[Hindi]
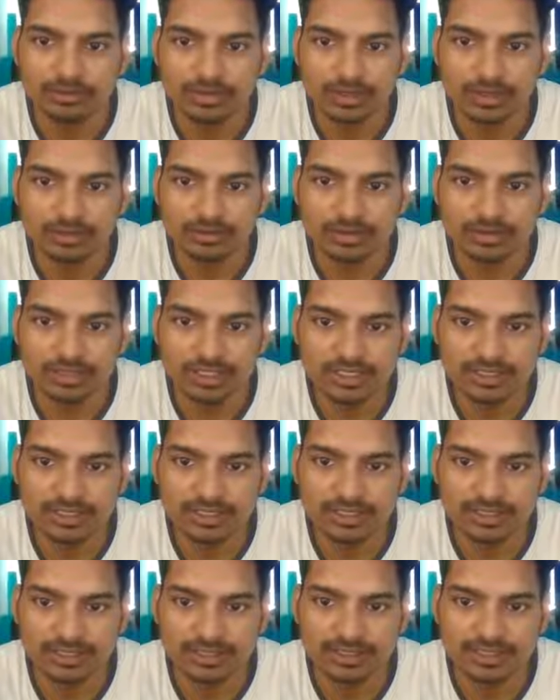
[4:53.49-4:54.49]
फाउंड
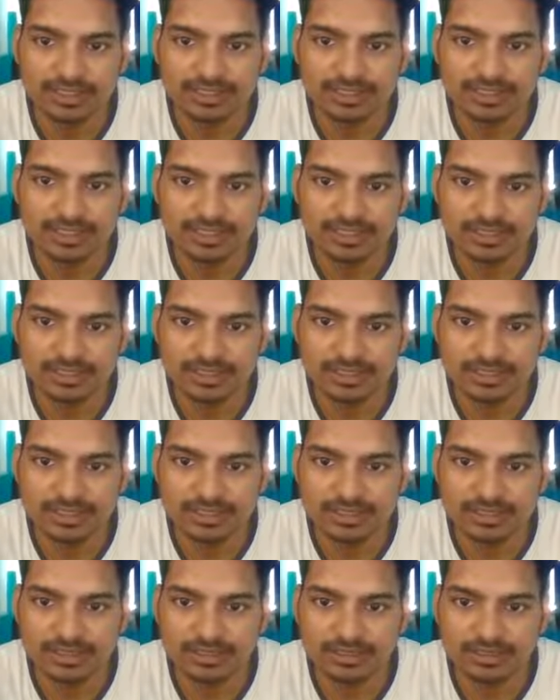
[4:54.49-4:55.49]
दिज डी एन एस टी
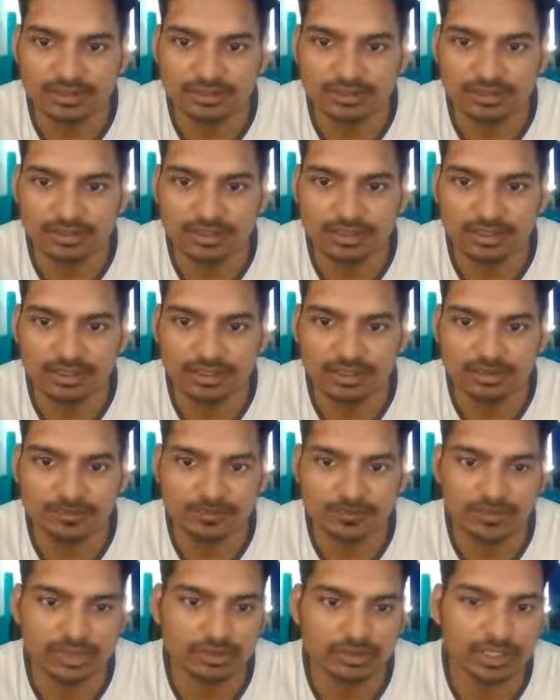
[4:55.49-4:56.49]
एक्स टी रिकॉर्ड
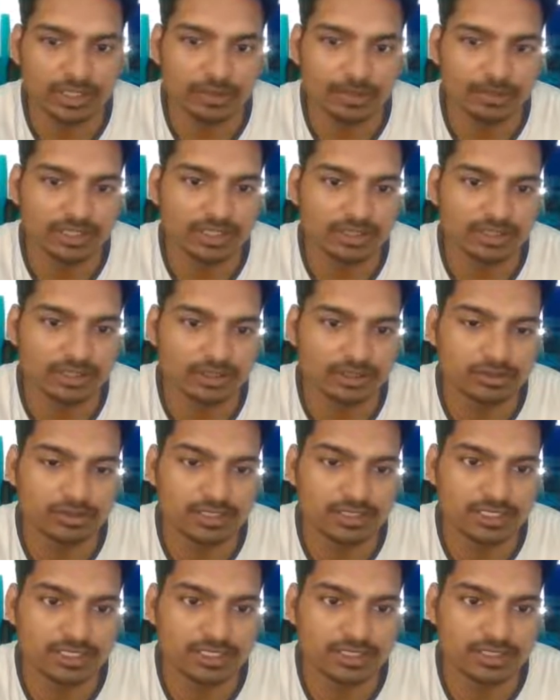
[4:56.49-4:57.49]
तो यहाँ पे देख सकते हो
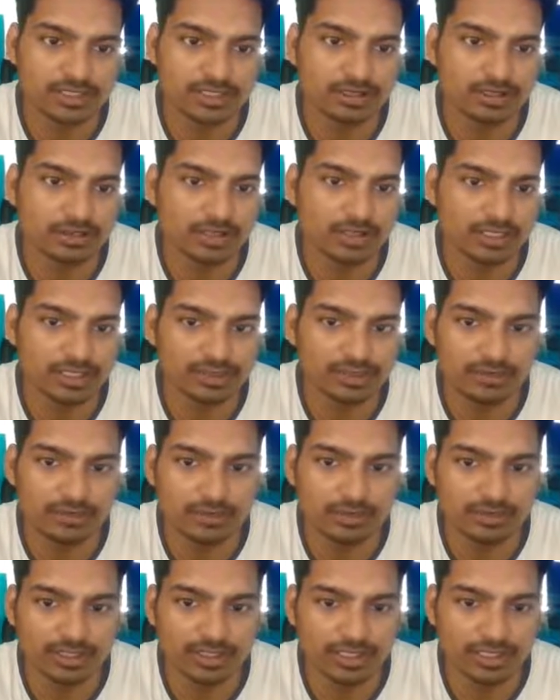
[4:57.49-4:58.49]
टी एक्स टी रिकॉर्ड यह
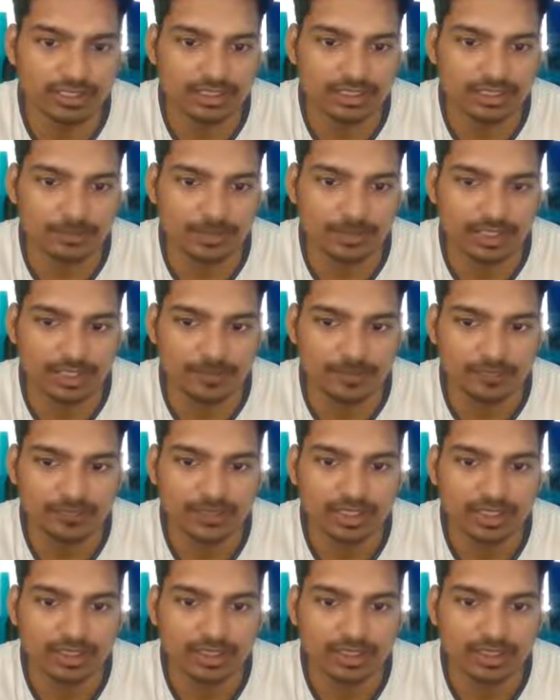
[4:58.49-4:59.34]
फाउंड नहीं कर पाया